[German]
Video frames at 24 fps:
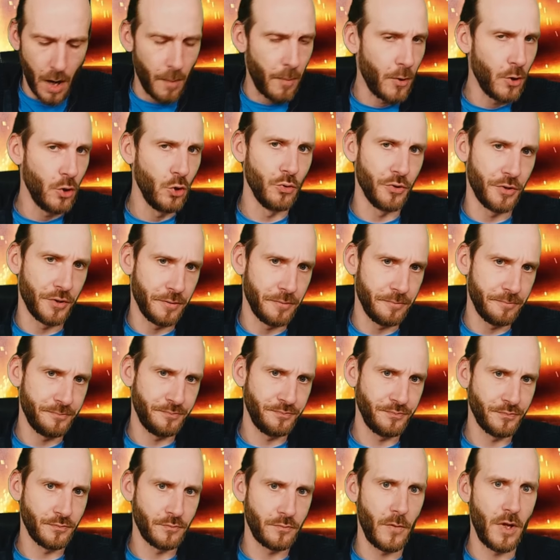Aber gut,
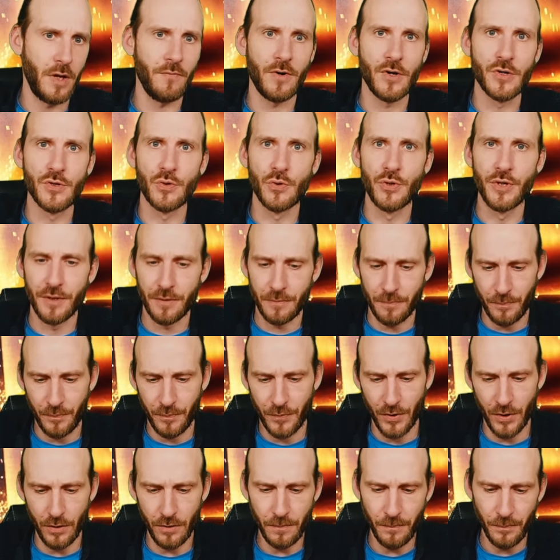Nehmen wir so hin.
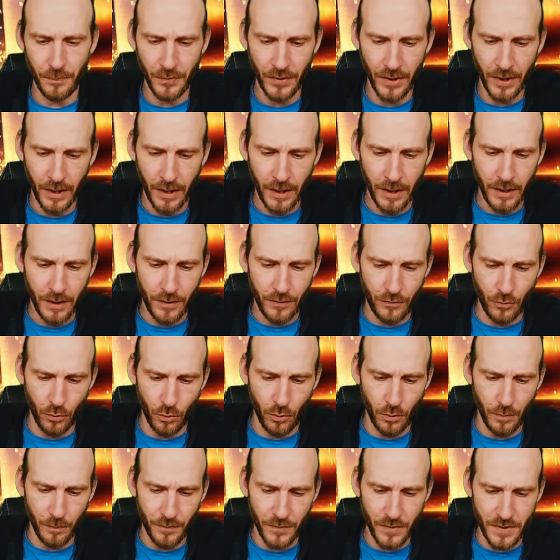Ne?
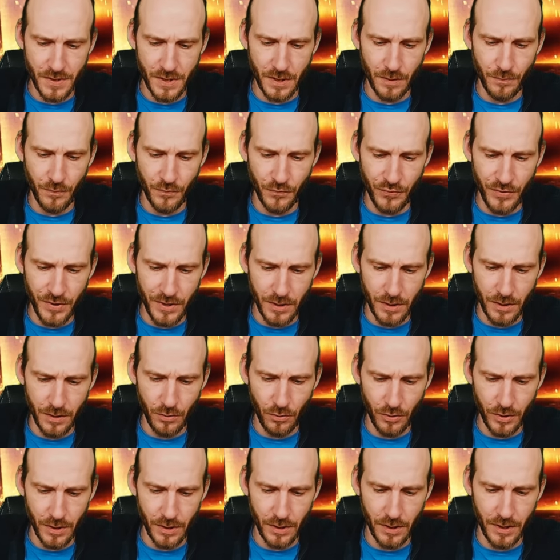So, es gibt vier
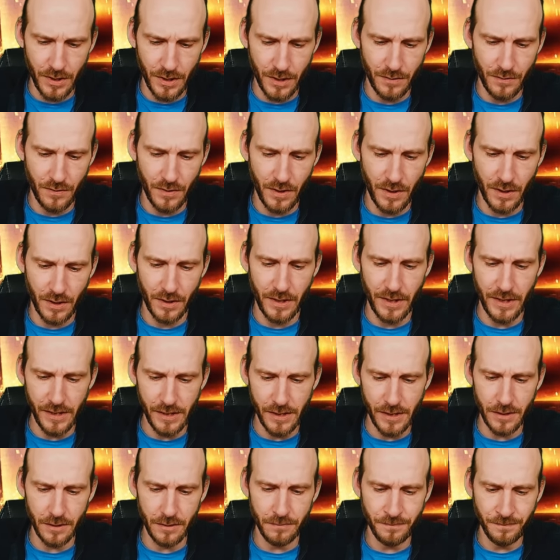neue legendäre
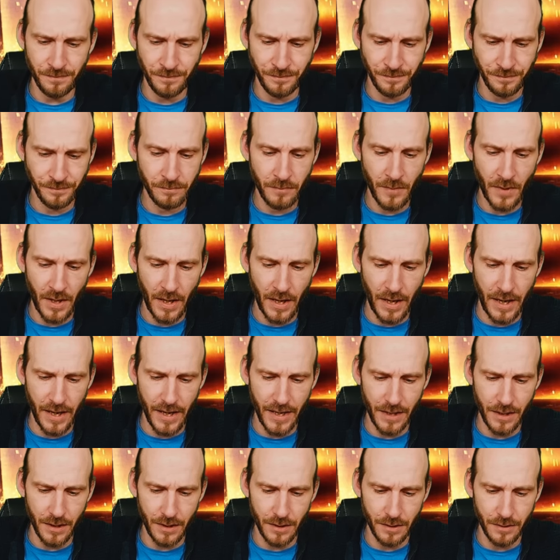Helden.
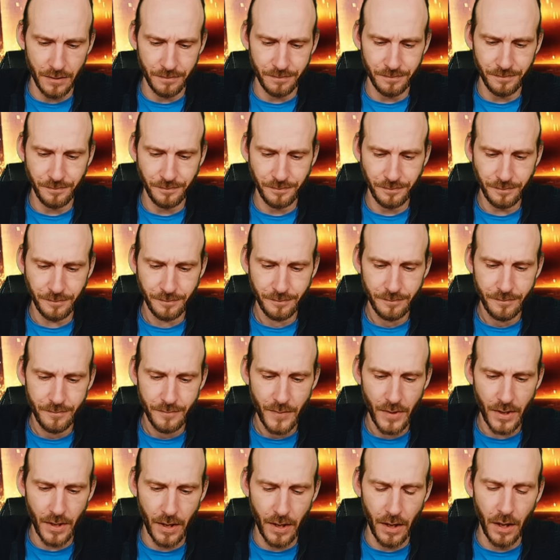Einen
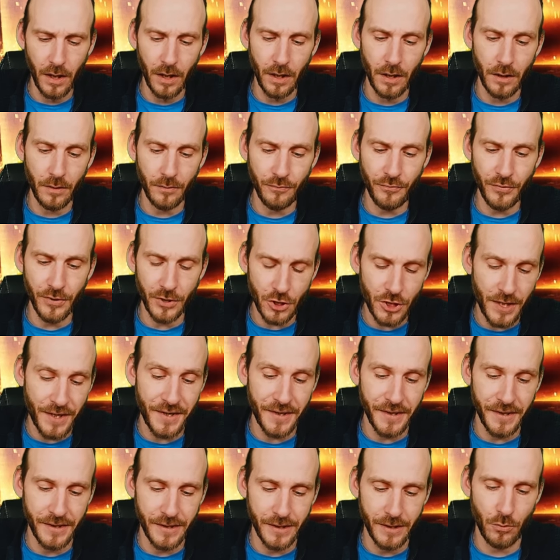äh,
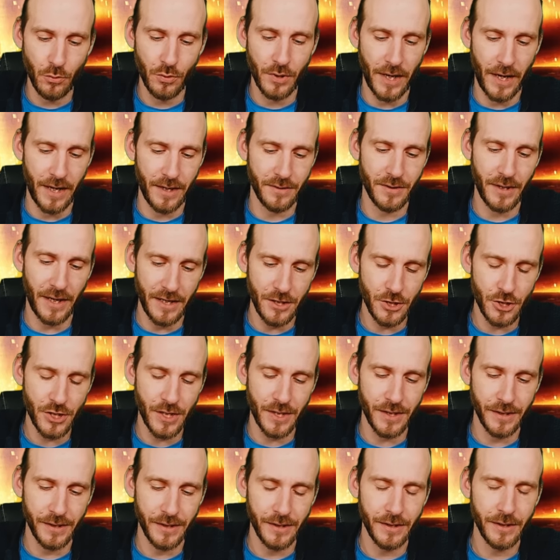Vier-Sterne-Held und einen
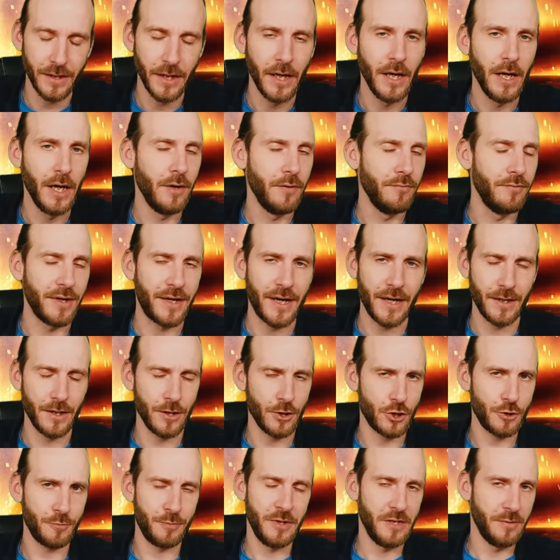Drei-Sterne-Held. Wir kennen
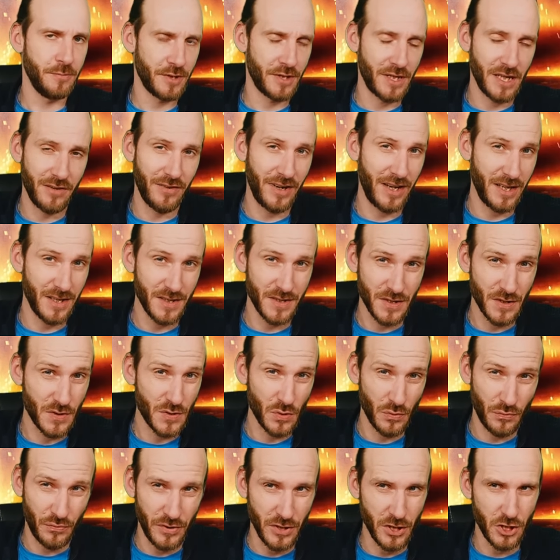das Spiel mittlerweile, sind
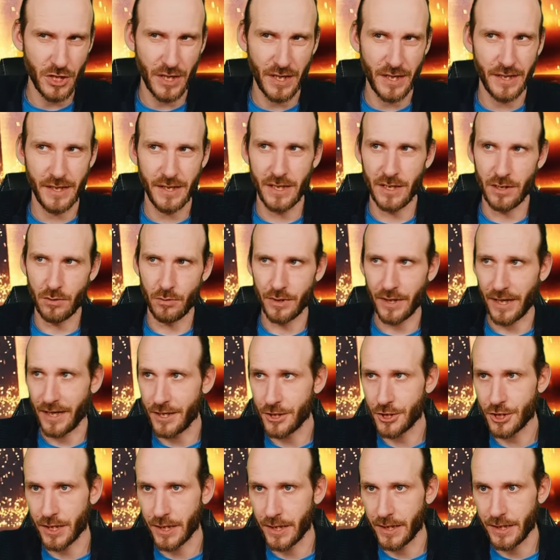so Vier-Sterne-Helden und
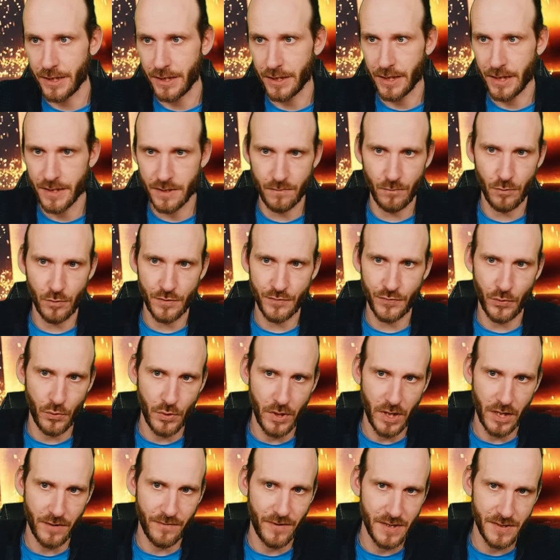Drei-Sterne-Helden, also wo es
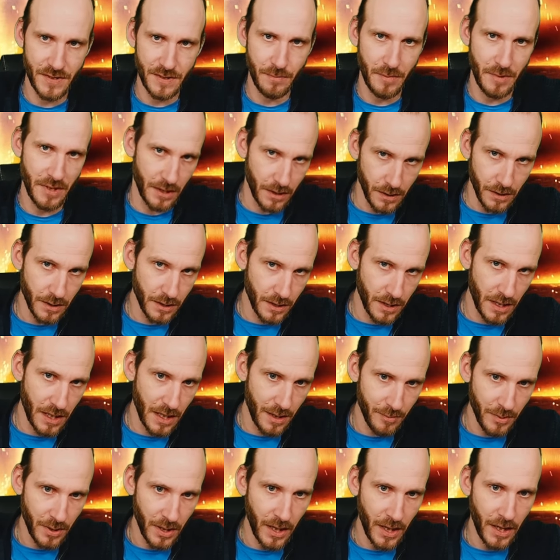früher quasi mehrere
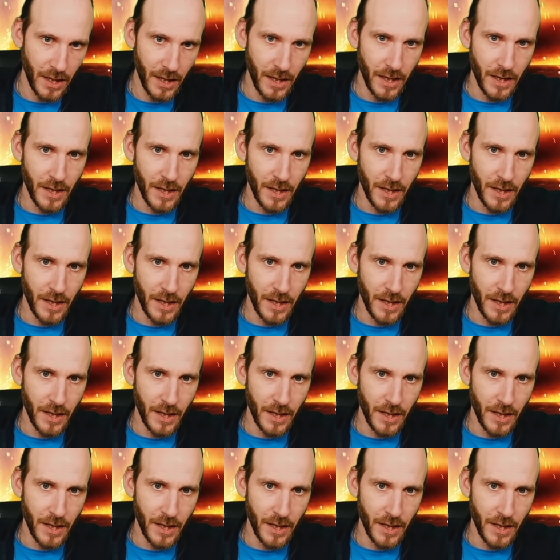gab.